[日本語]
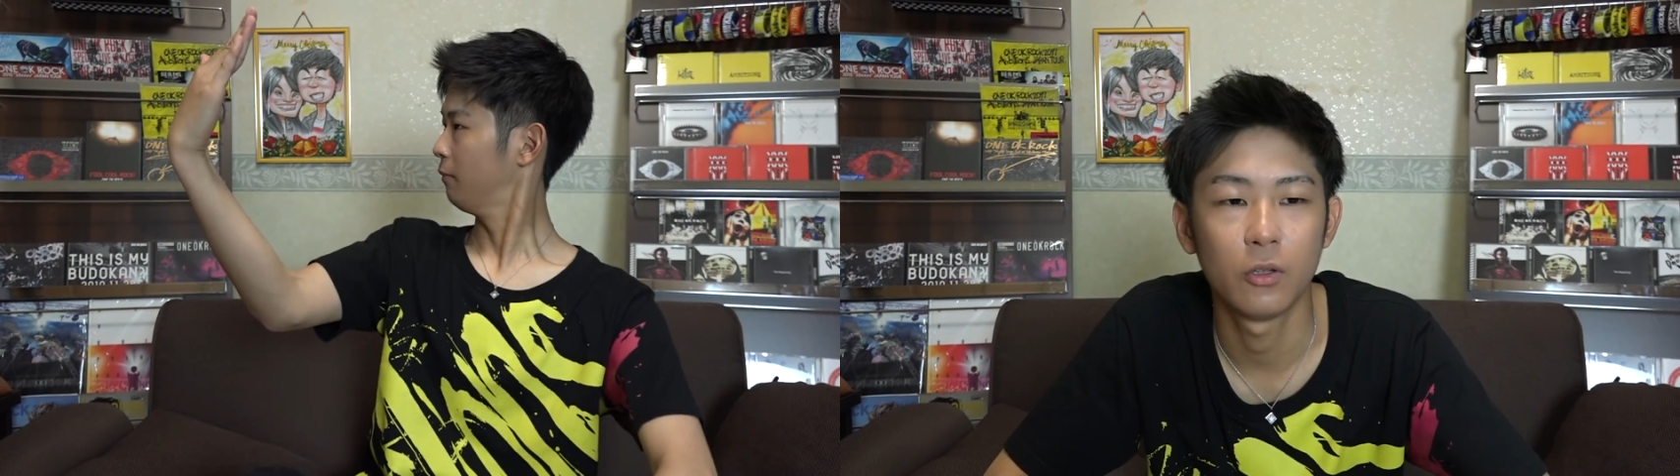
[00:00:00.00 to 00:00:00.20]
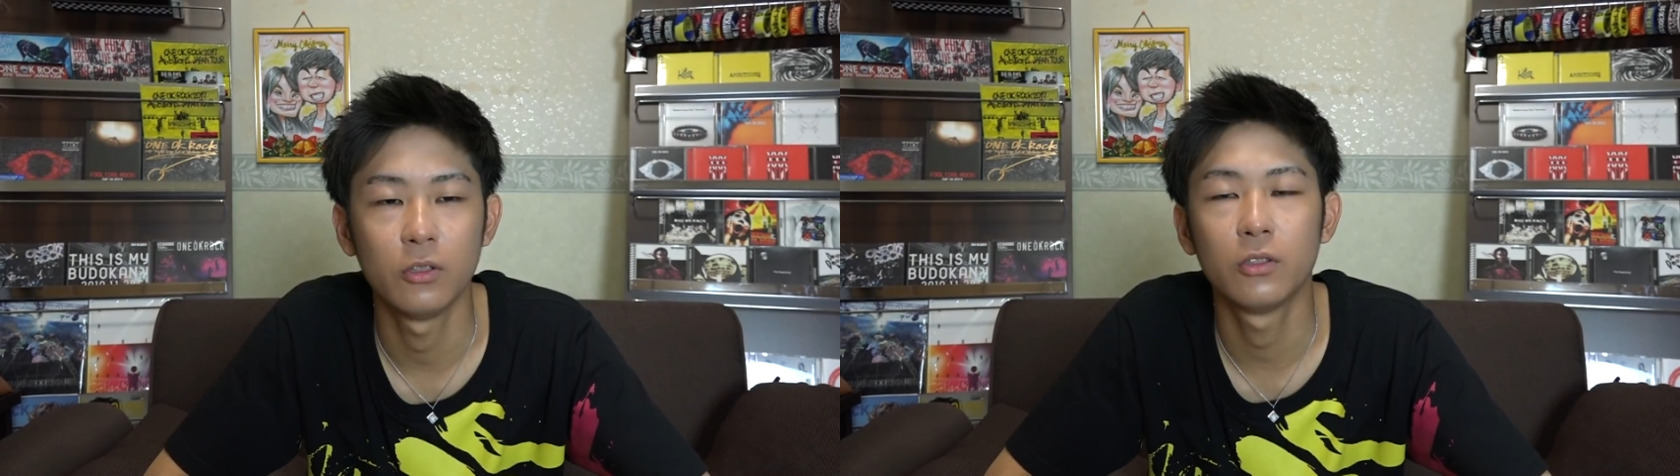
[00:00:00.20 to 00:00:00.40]

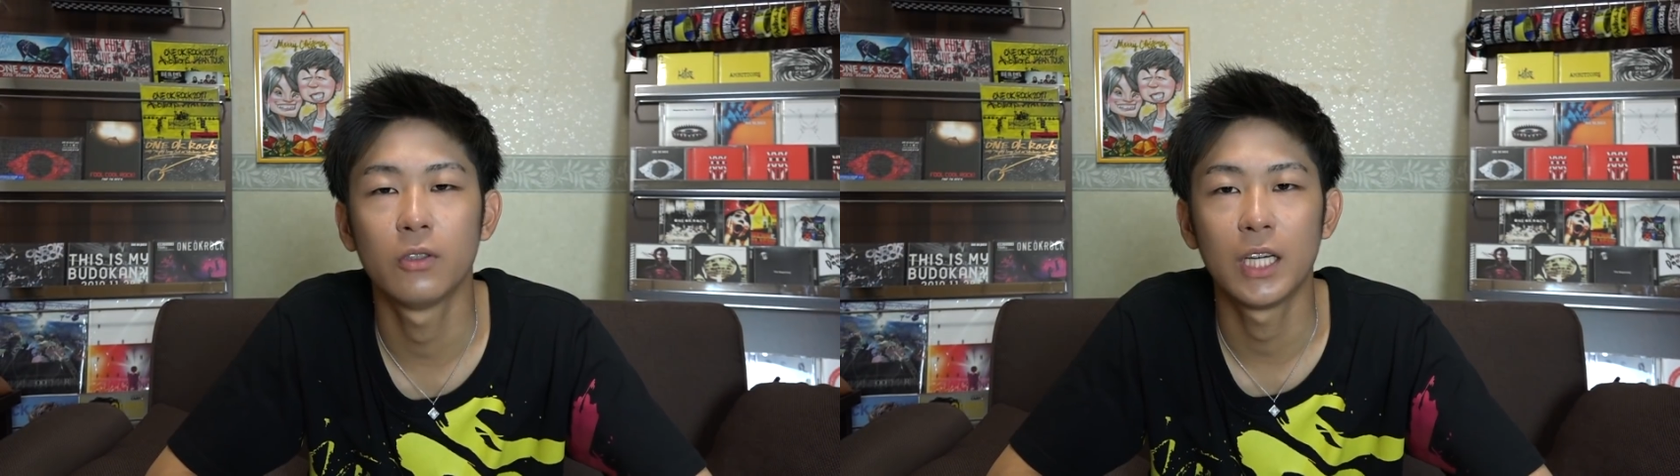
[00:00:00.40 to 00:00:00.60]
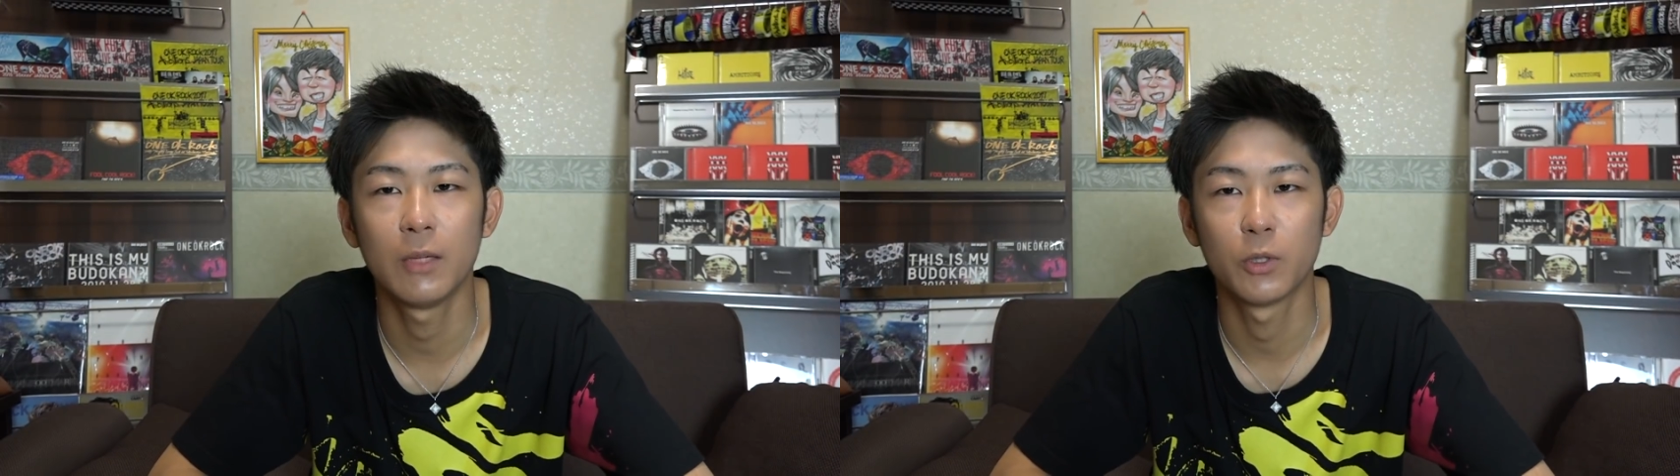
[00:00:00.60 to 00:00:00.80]
この
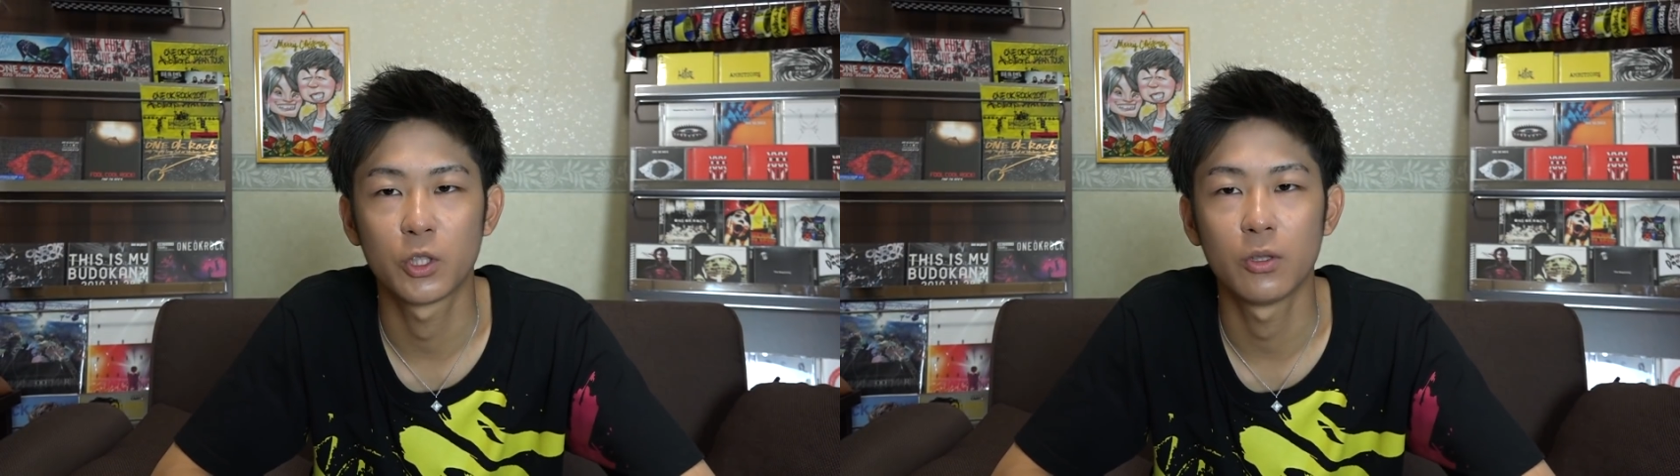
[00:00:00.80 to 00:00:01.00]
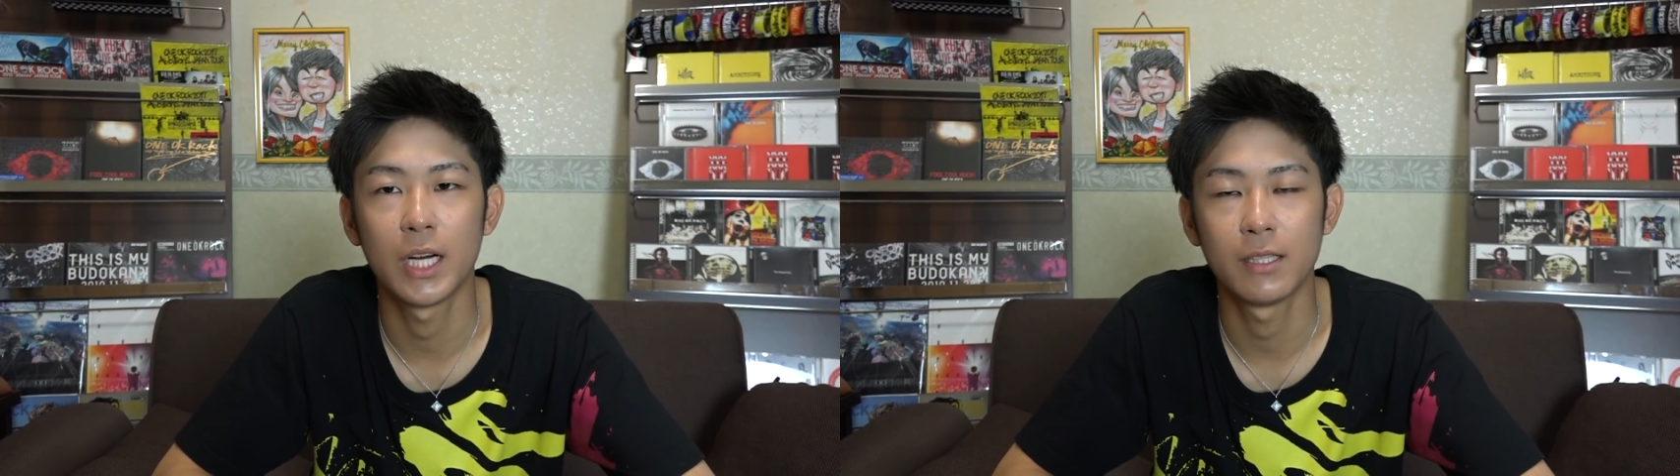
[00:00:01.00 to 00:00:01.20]
動画でも
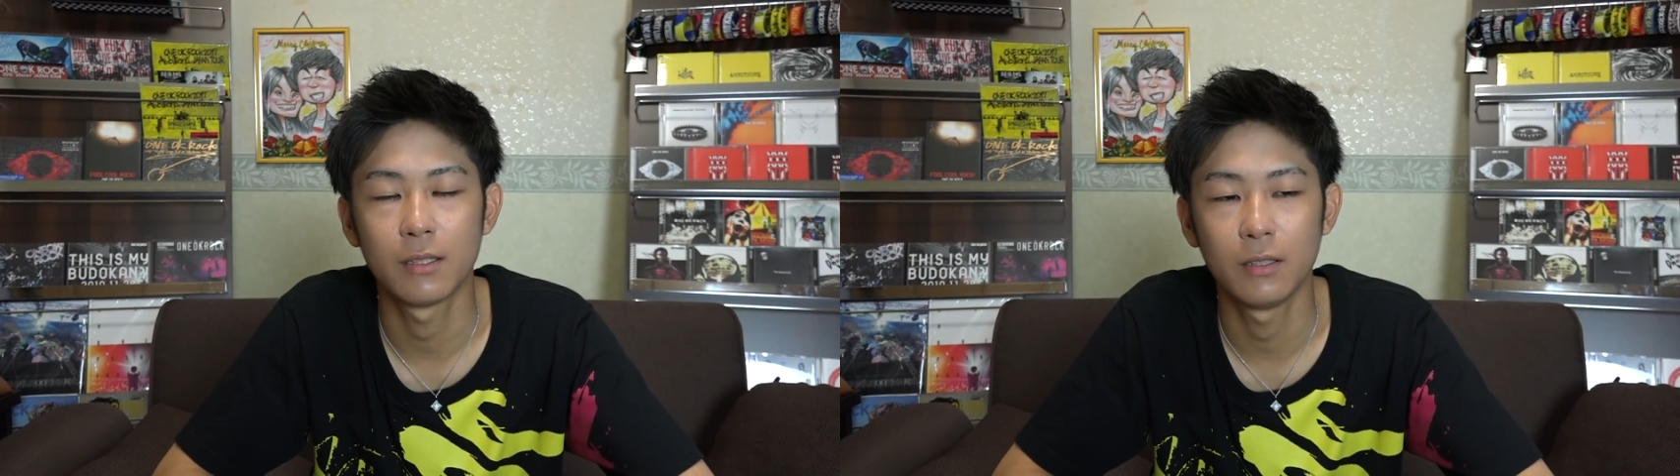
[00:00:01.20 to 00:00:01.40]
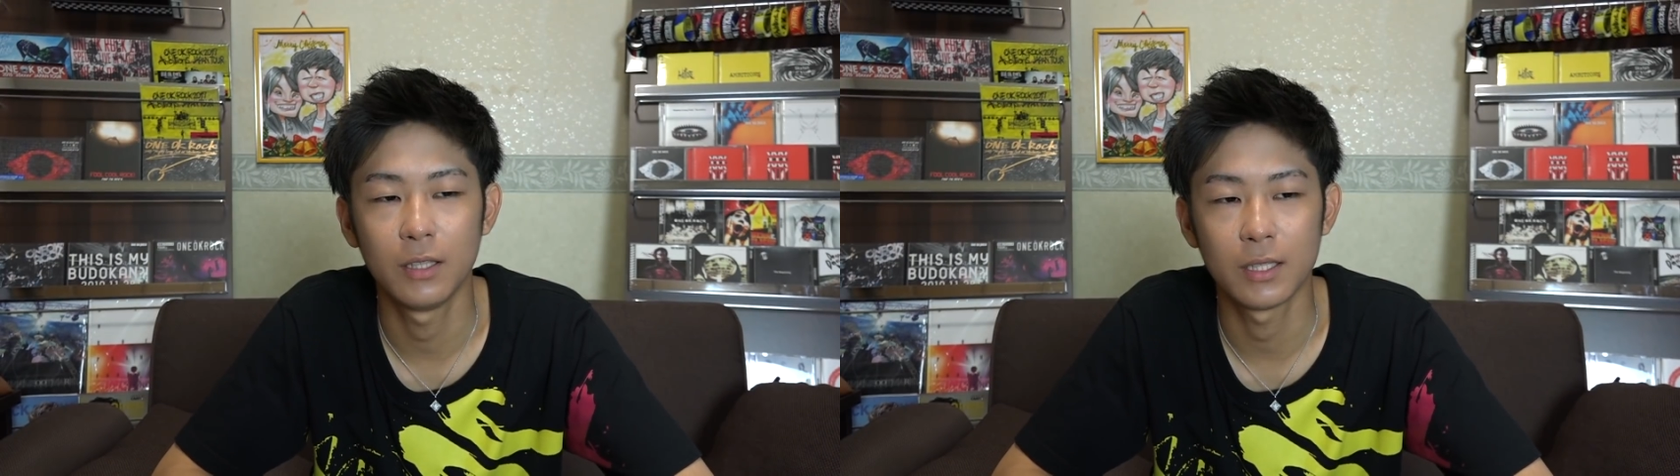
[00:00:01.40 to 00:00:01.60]
紹介
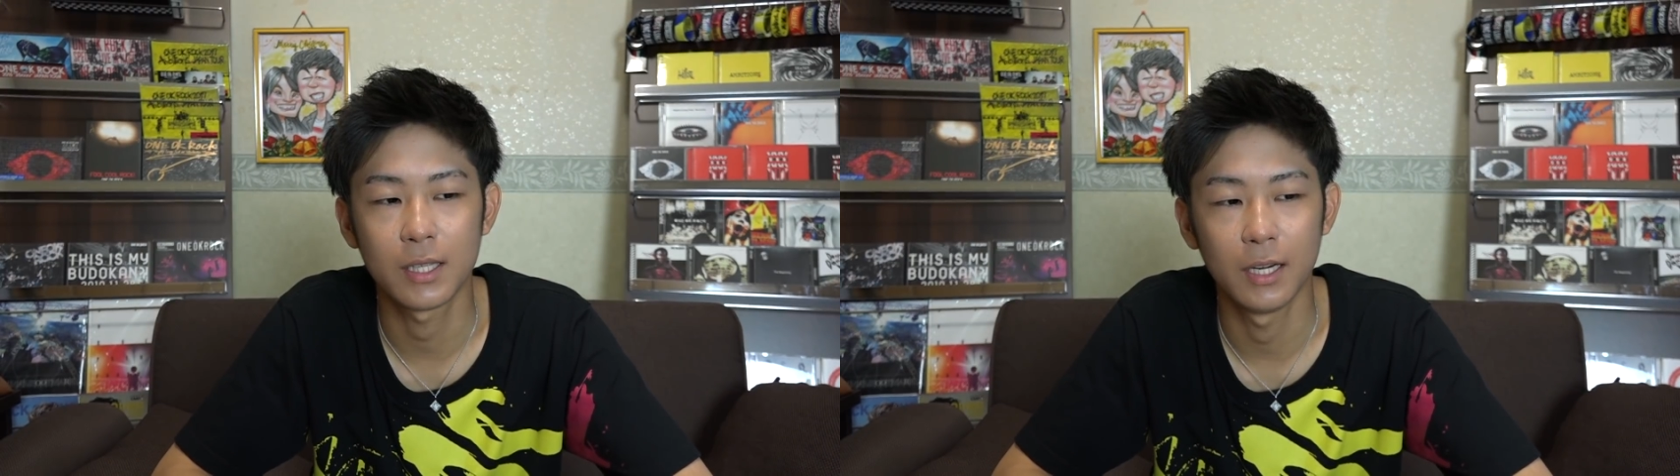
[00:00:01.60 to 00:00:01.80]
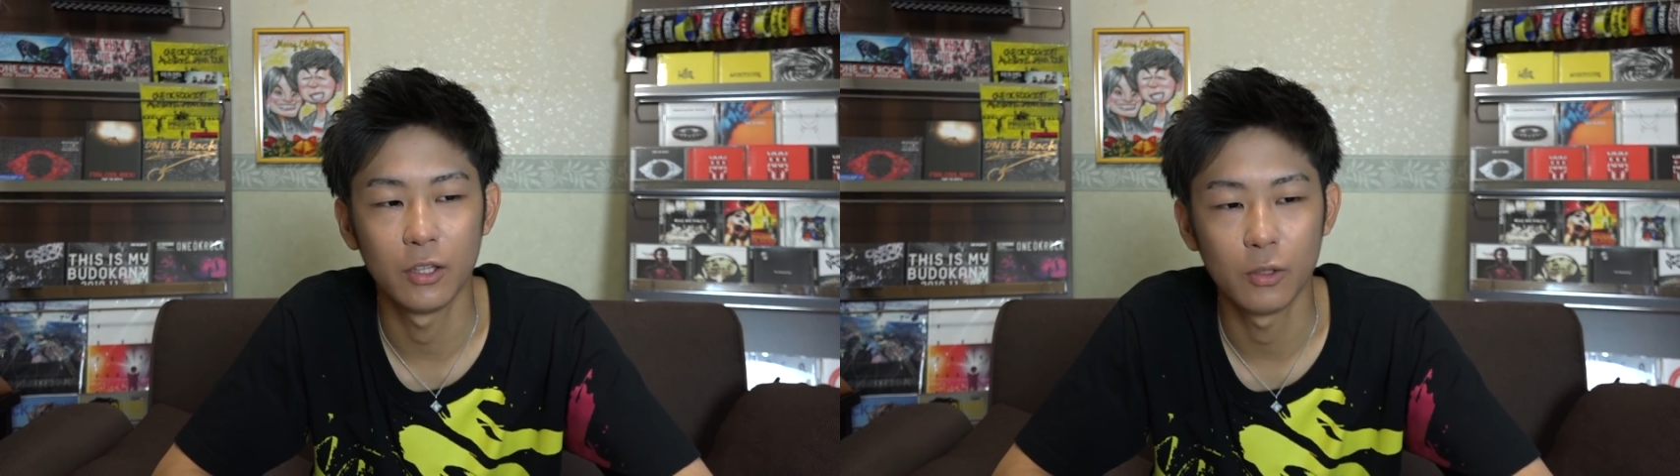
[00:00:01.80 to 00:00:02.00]
するんです
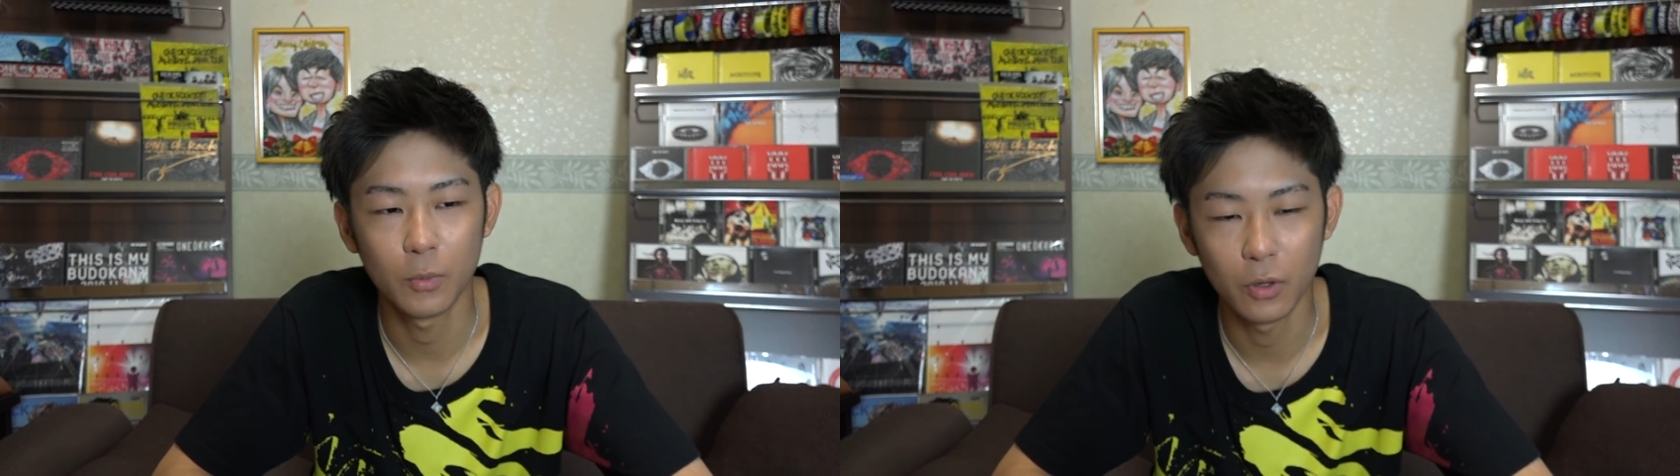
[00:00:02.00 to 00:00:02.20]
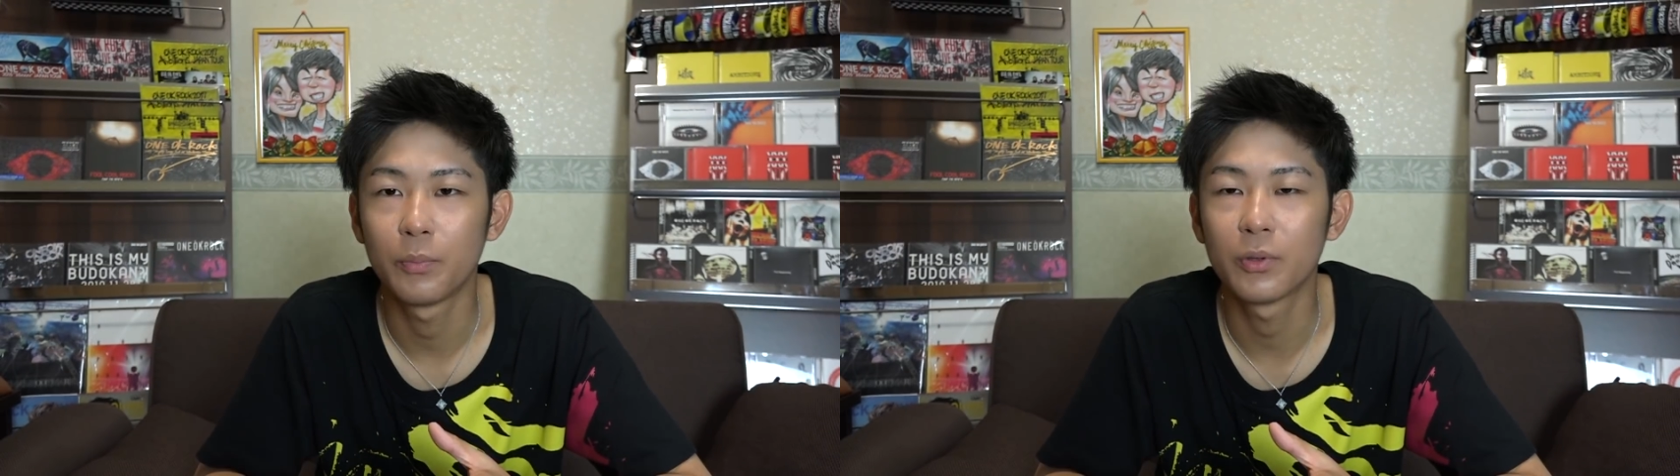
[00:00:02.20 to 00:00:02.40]
けれども